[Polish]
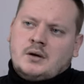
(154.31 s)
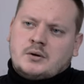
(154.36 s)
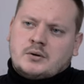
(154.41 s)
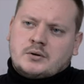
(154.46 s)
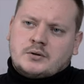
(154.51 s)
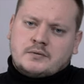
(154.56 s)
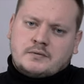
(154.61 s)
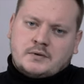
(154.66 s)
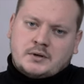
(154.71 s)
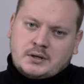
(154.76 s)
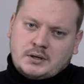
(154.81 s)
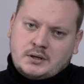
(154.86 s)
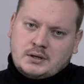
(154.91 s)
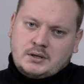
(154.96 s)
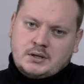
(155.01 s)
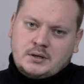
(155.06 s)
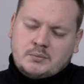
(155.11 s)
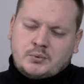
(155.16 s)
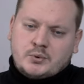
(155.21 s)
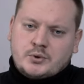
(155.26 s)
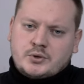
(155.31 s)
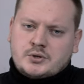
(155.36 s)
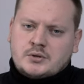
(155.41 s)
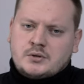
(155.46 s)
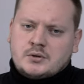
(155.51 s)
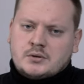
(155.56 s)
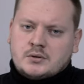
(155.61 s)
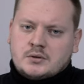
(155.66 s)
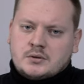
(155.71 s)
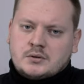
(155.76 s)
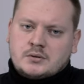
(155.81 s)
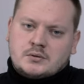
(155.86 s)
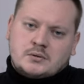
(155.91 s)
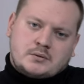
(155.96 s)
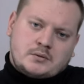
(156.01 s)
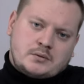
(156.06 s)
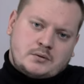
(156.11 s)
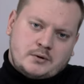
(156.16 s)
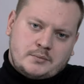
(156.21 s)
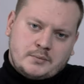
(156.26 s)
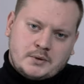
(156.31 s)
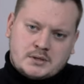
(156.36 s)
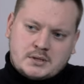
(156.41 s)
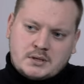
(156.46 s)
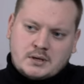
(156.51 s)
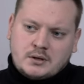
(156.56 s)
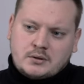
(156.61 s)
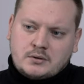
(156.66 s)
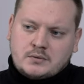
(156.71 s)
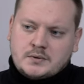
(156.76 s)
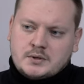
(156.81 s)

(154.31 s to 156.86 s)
odwagi nie pójść do komisariatu